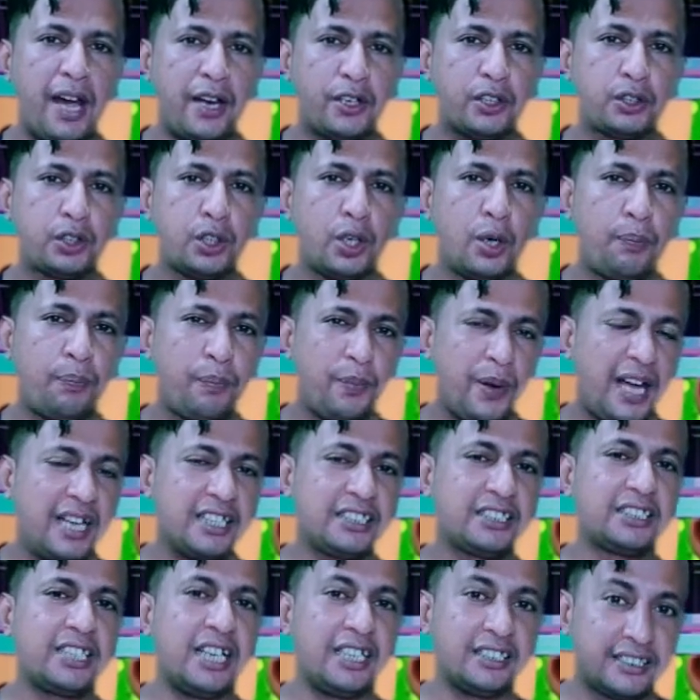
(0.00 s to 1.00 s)
বারোশো
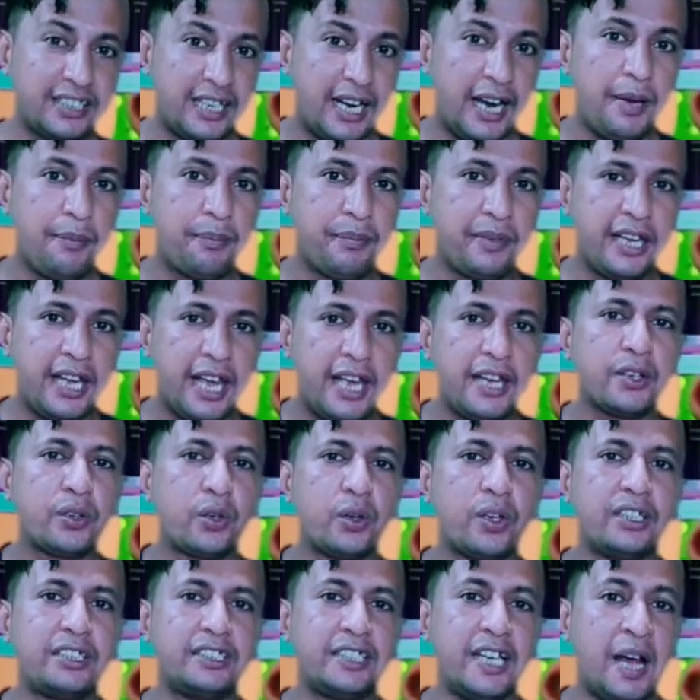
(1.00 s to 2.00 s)
প্লাস সাবস্ক্রাইব গেইন
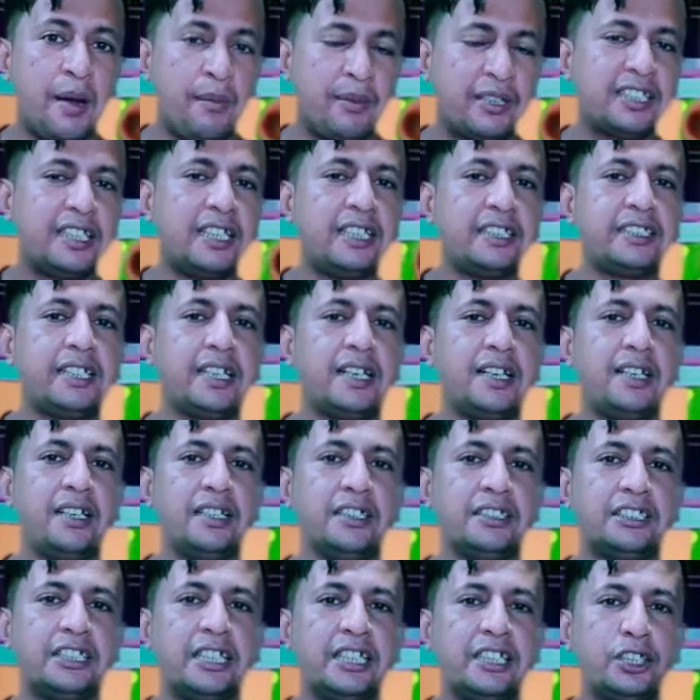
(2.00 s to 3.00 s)
করেছে আমাদের এই
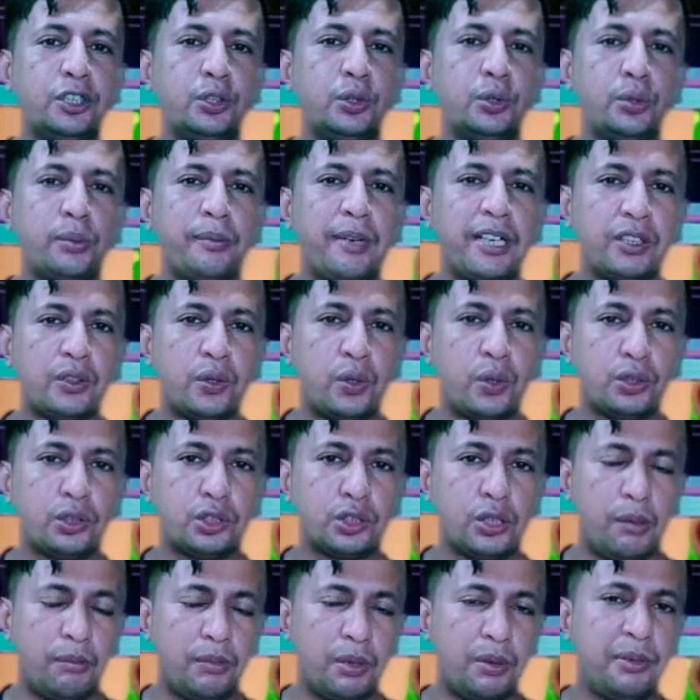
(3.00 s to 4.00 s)
চ্যানেলে সেটি শুধুমাত্র
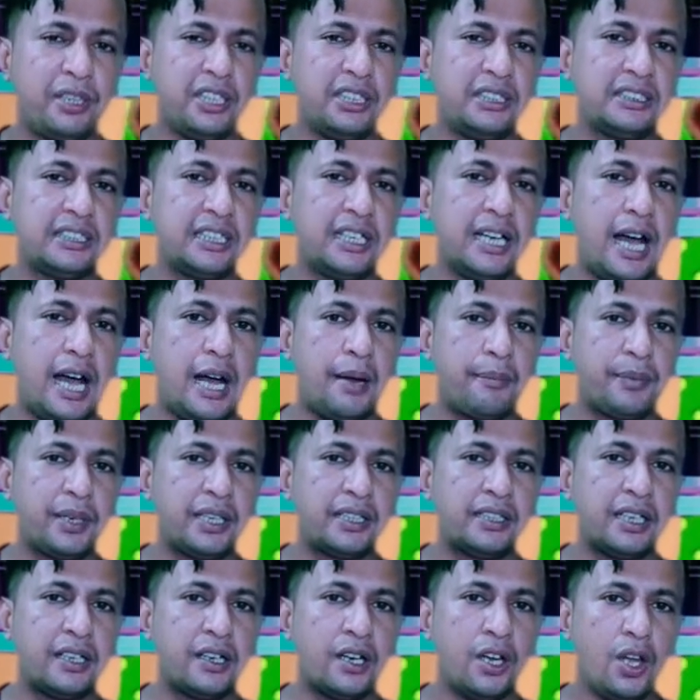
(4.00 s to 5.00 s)
সম্ভব হয়েছে
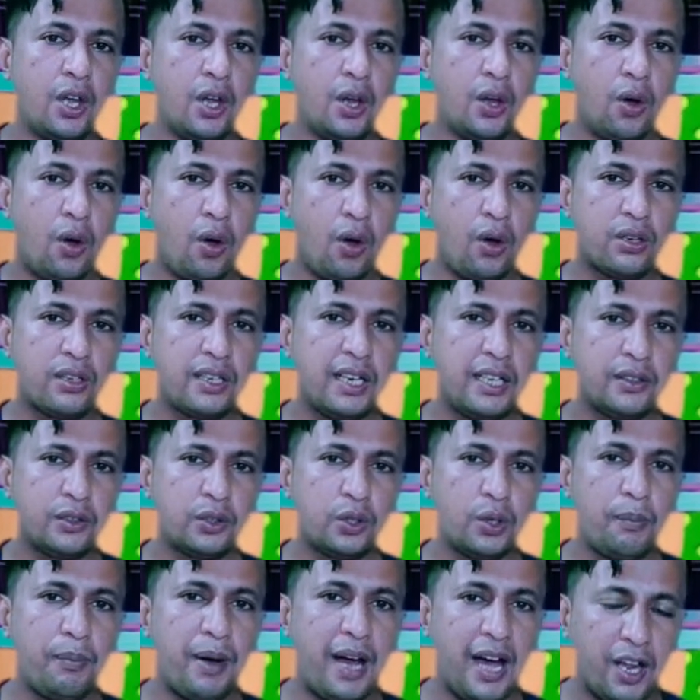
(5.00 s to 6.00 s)
আপনাদের
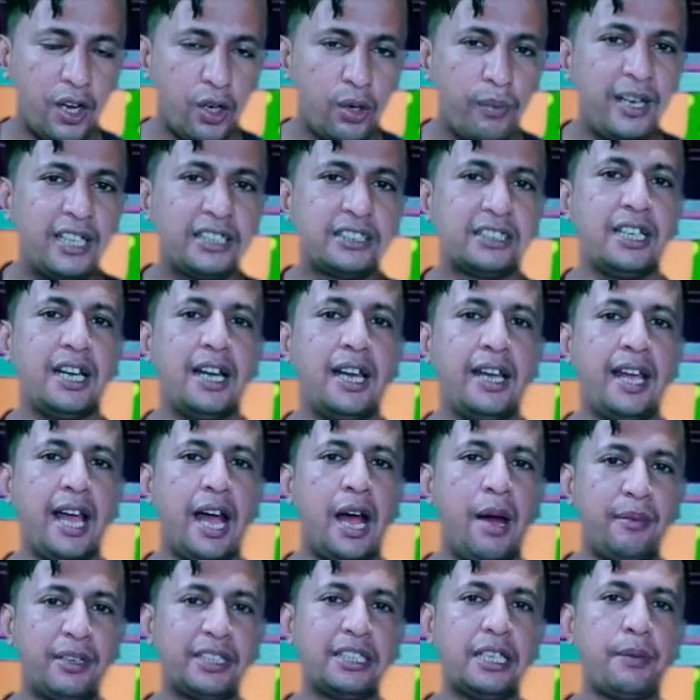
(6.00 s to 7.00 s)
অক্লান্ত ভালোবাসায়
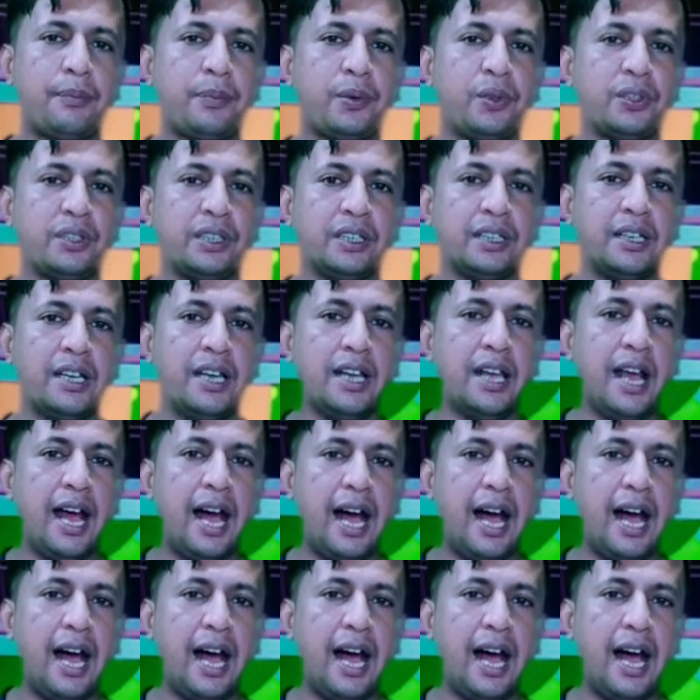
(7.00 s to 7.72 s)
আমাদের প্রতি